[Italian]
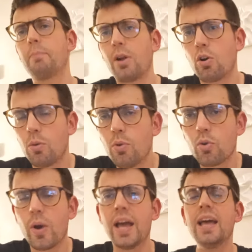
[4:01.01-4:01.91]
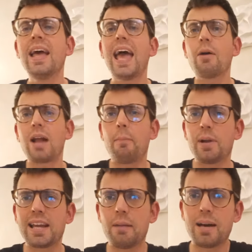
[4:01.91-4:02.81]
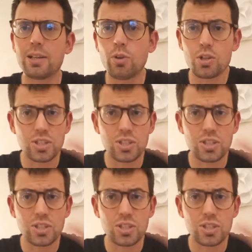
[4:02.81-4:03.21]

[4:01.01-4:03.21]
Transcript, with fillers: però comunque è un Napoli che a Maradona